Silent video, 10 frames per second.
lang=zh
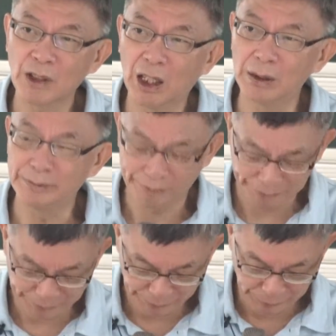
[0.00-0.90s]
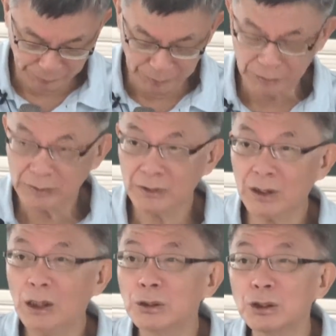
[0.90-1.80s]
啊，
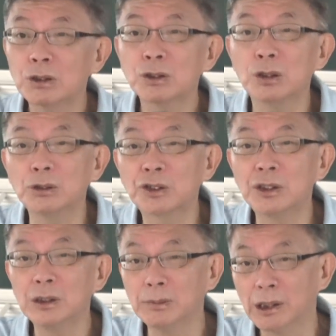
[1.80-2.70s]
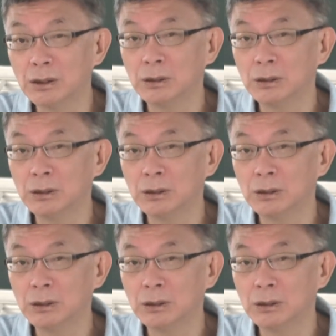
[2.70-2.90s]
大学就是求真的嘛。